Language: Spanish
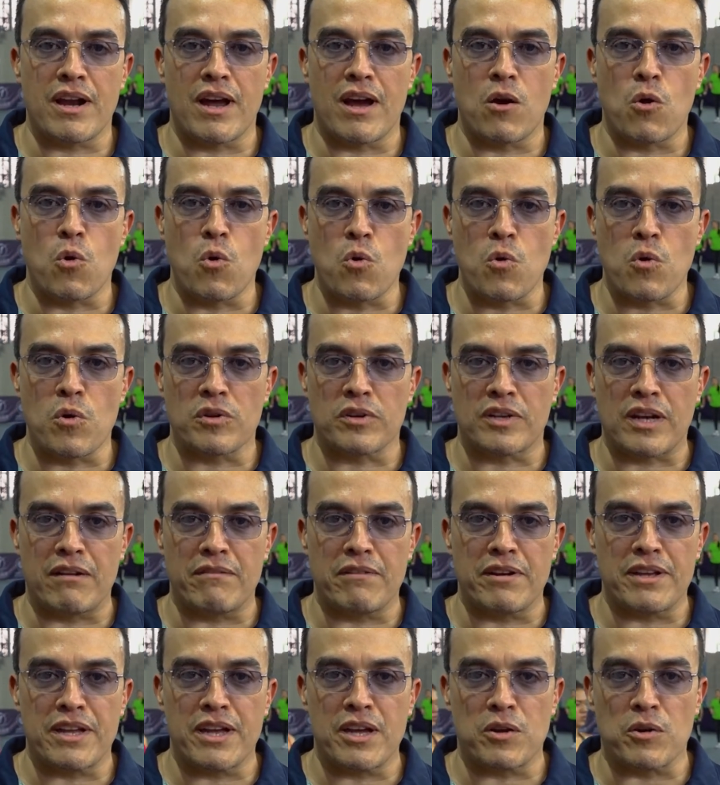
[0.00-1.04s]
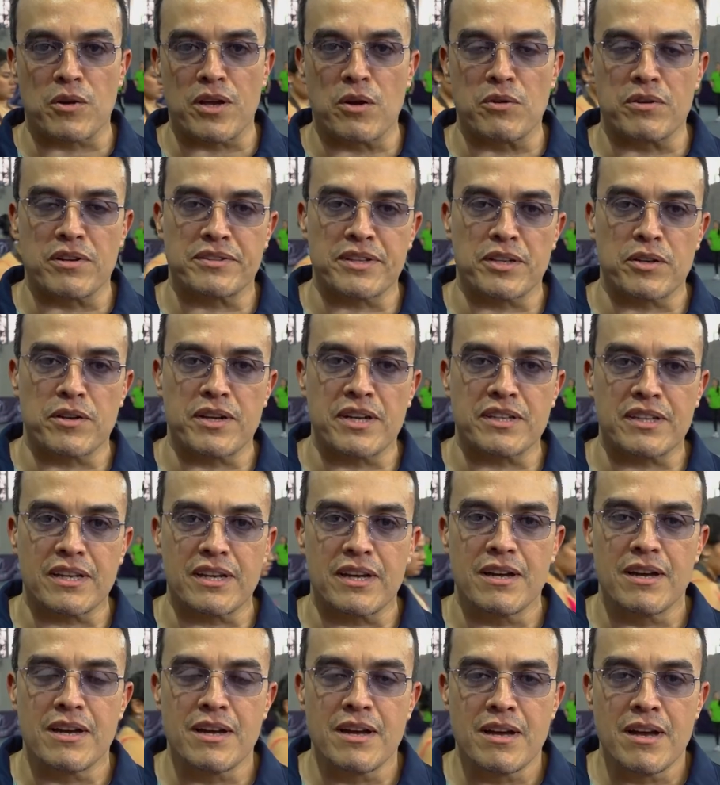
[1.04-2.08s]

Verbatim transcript: a un caballero y a una señorita